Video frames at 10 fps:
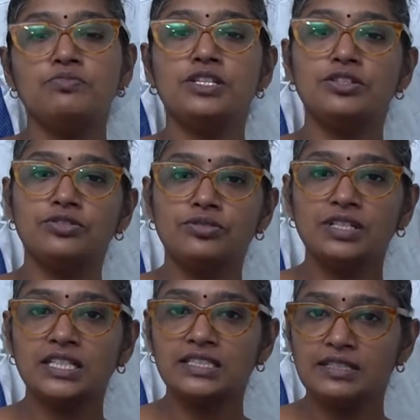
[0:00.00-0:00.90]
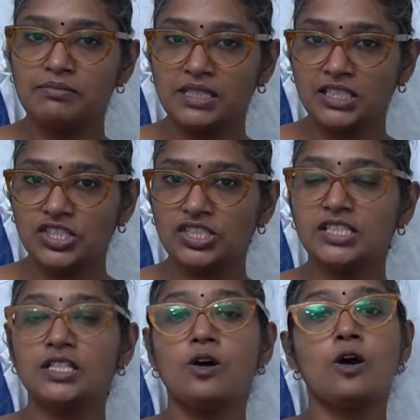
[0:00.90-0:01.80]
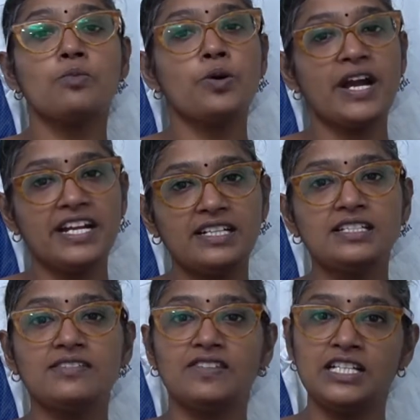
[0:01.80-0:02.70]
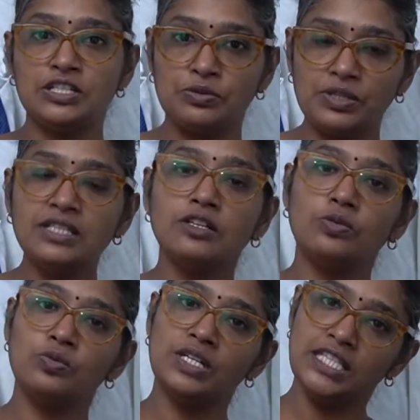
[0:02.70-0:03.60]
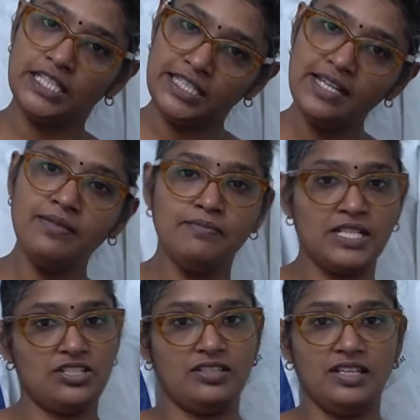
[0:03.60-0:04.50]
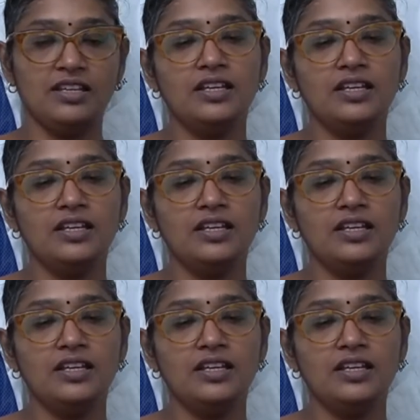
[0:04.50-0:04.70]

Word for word: మీరు షుగర్కి సంబంధించింది కార్బోహైడ్రేట్స్ ఇవన్నీ కూడా తక్కువగా తింటే మంచిది